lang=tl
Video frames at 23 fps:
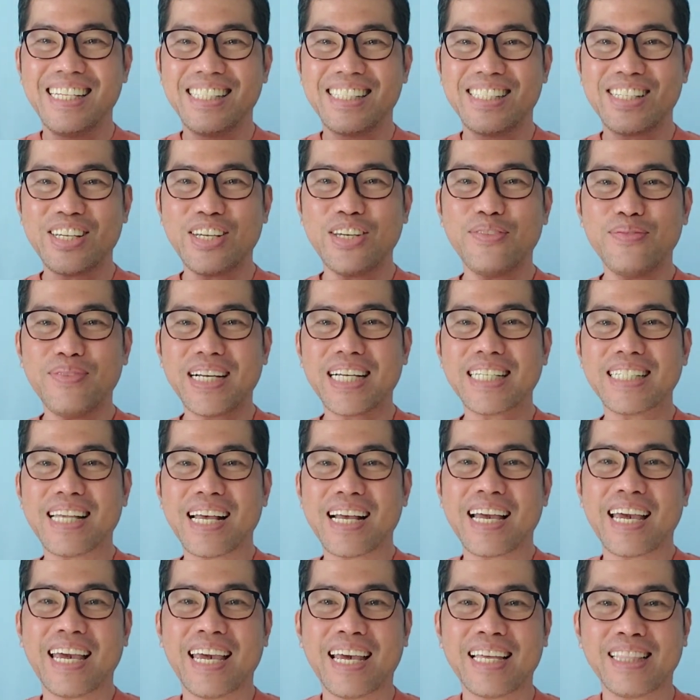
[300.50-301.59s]
So yun mga
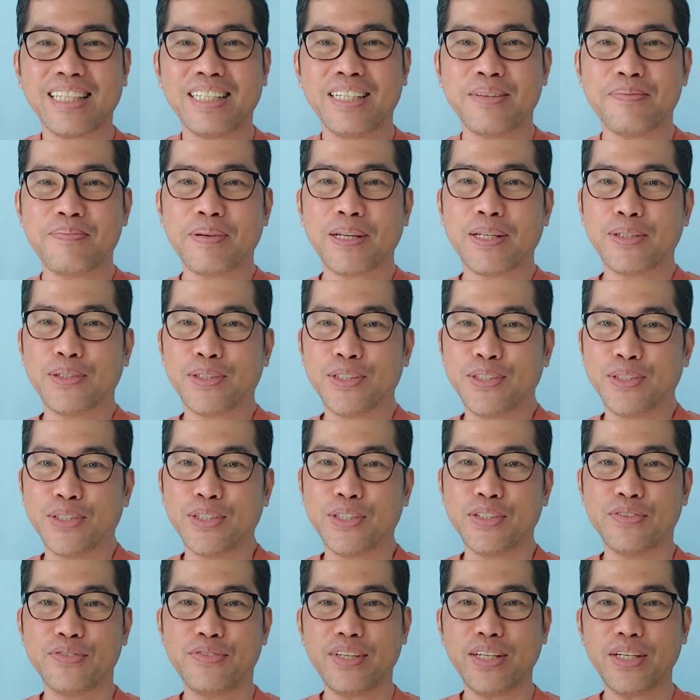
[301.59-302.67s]
sangkay at tinapanood no,
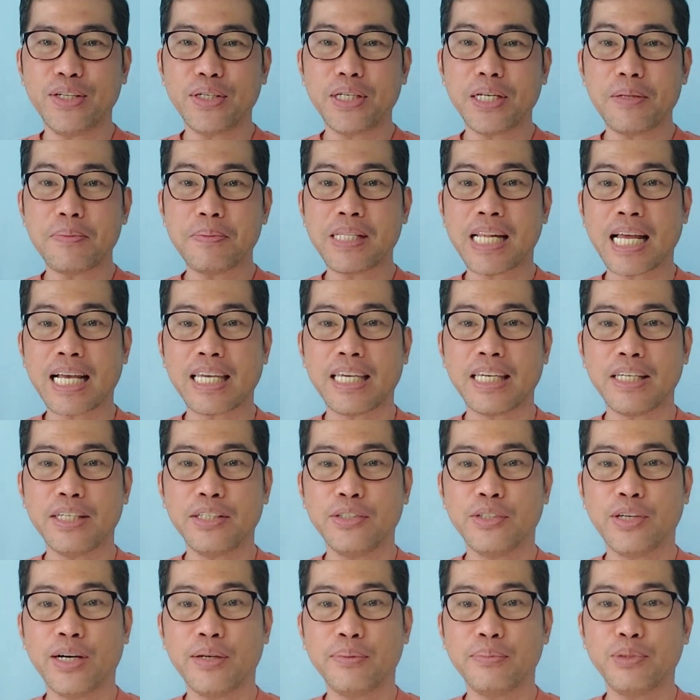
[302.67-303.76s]
yung video clips na aking
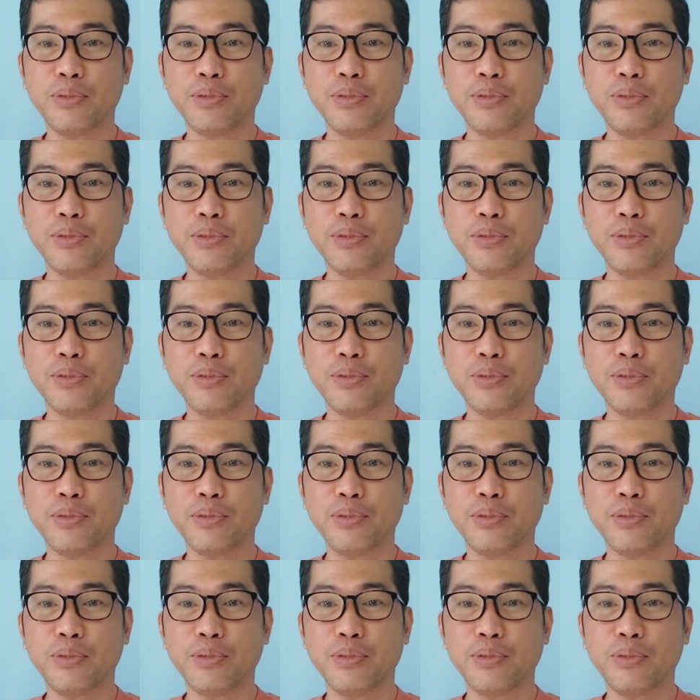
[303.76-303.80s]
kinuha